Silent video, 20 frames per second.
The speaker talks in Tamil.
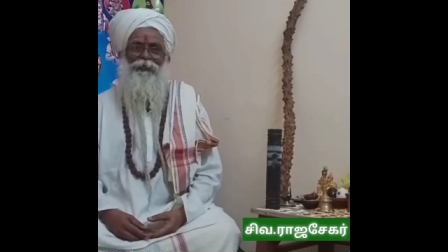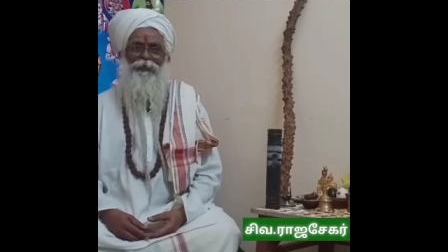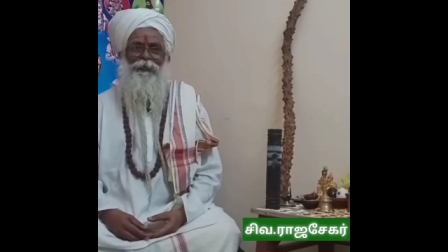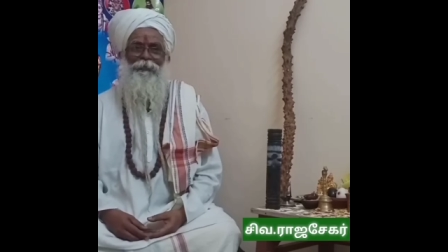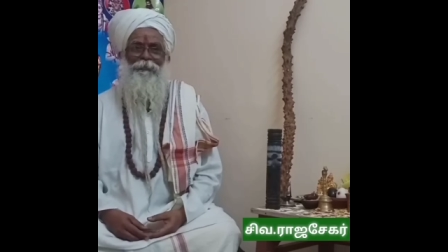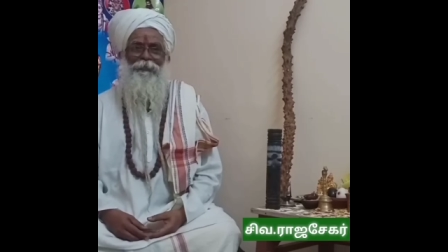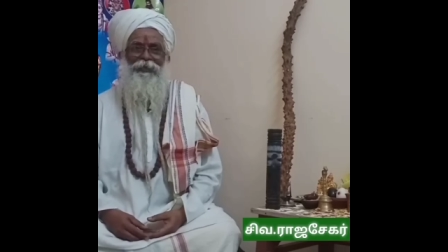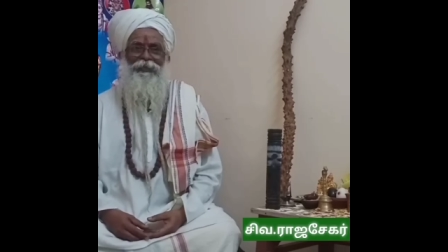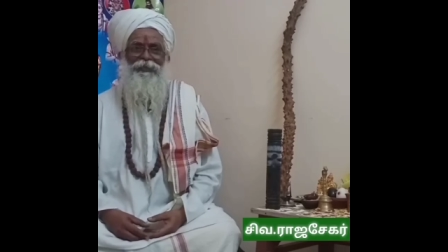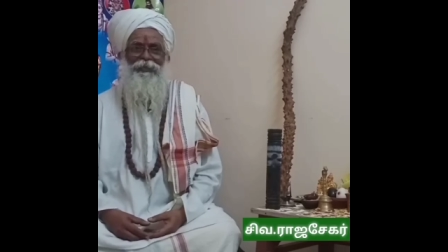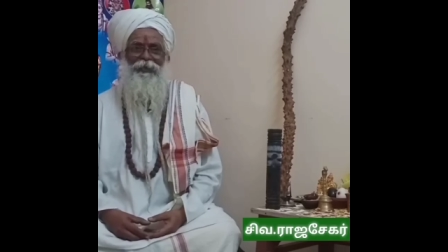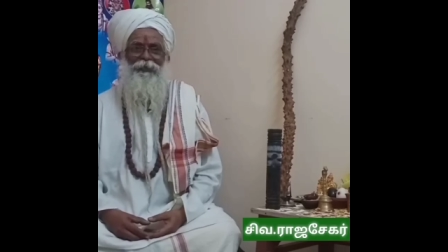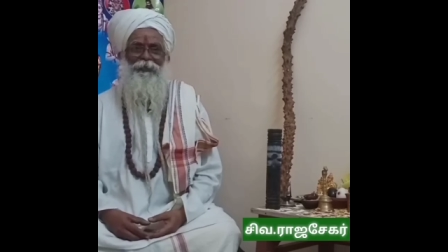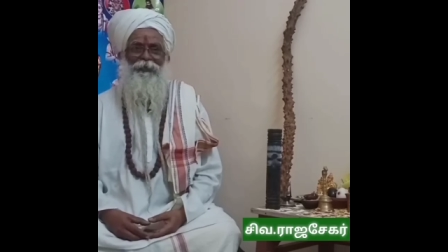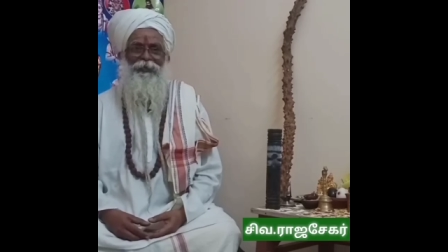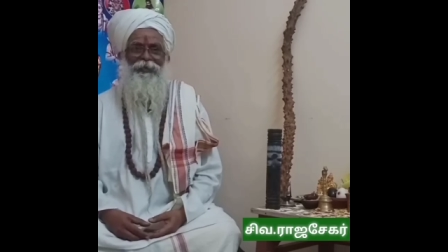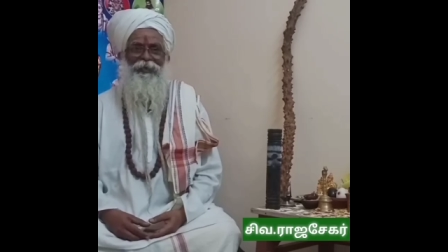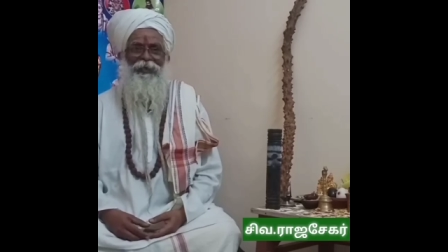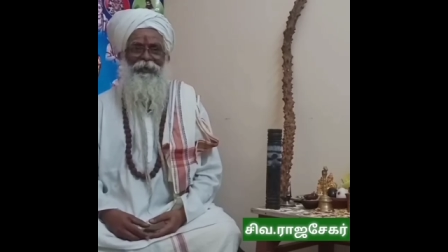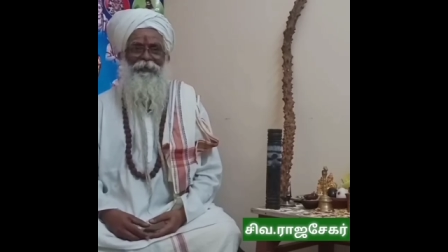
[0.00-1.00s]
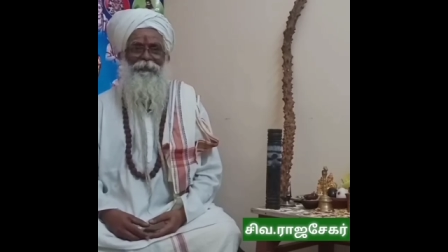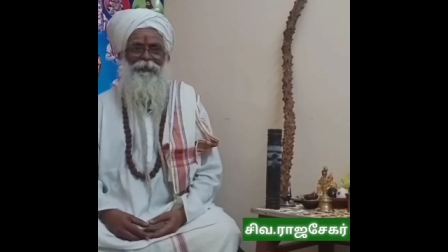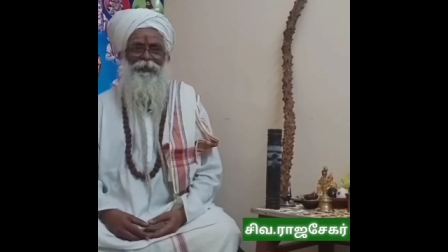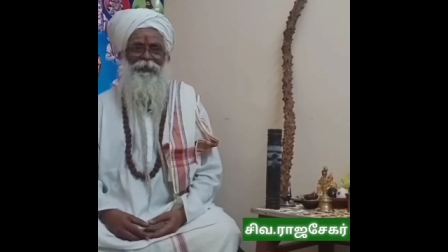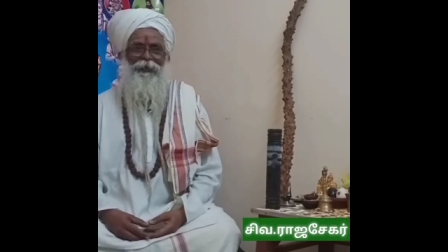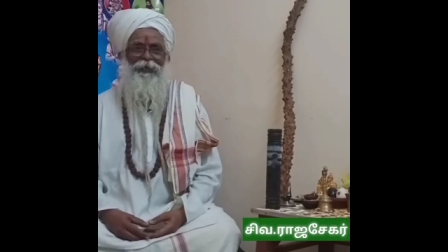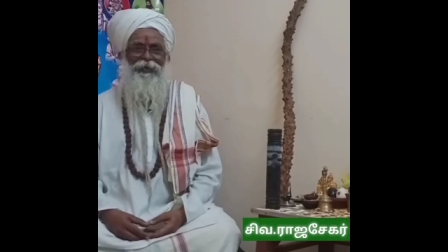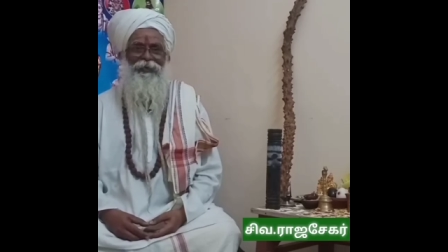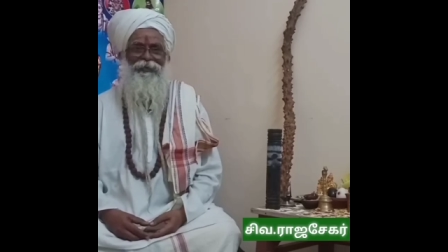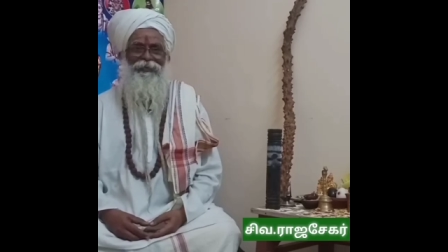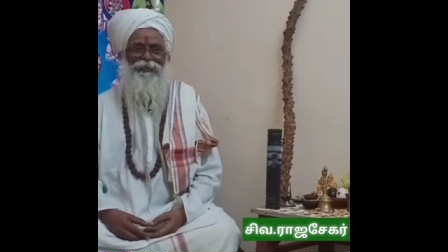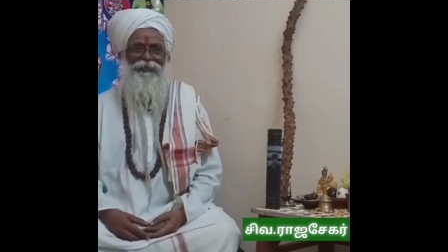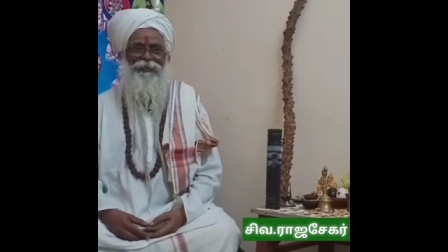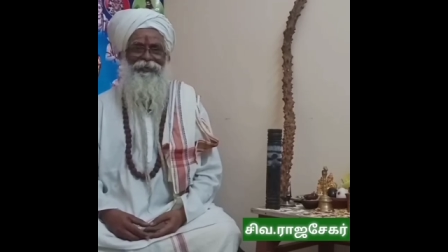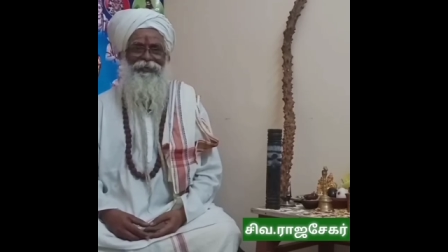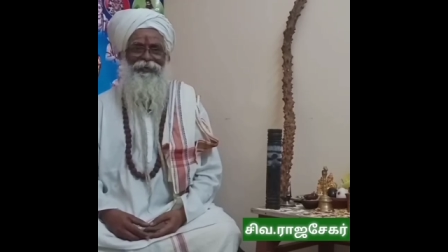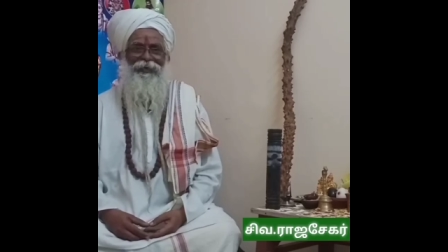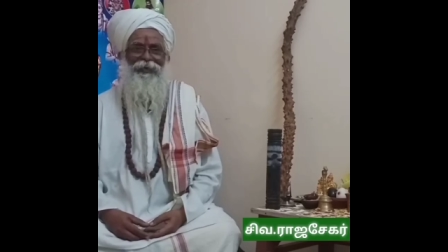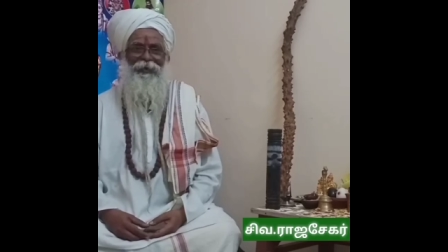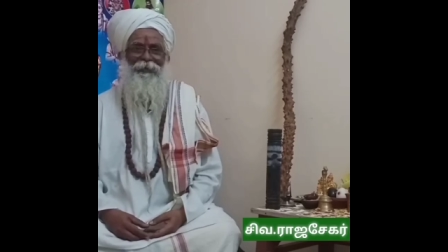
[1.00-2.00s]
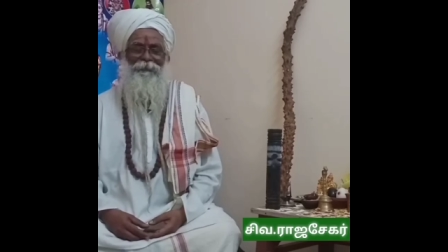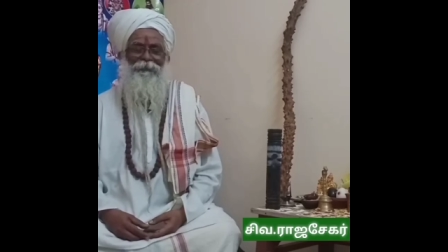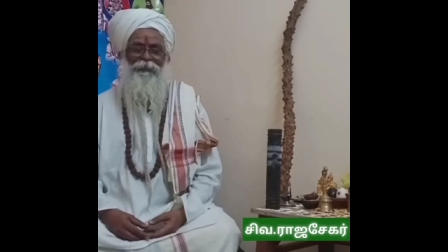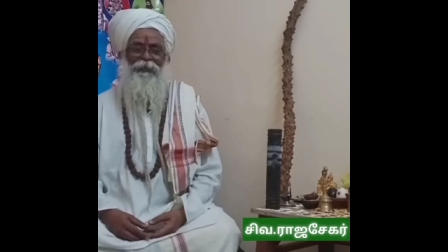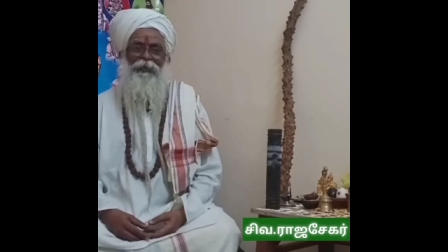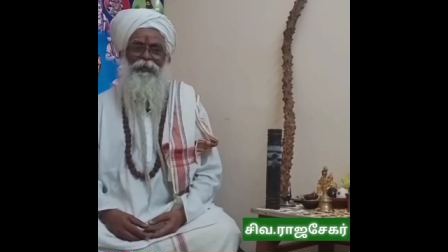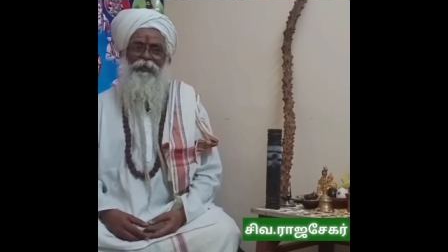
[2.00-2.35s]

ஒரு மனசில் ஒரு கேள்விக்குறியாக இருந்துக்கிட்டு இருக்கலாம்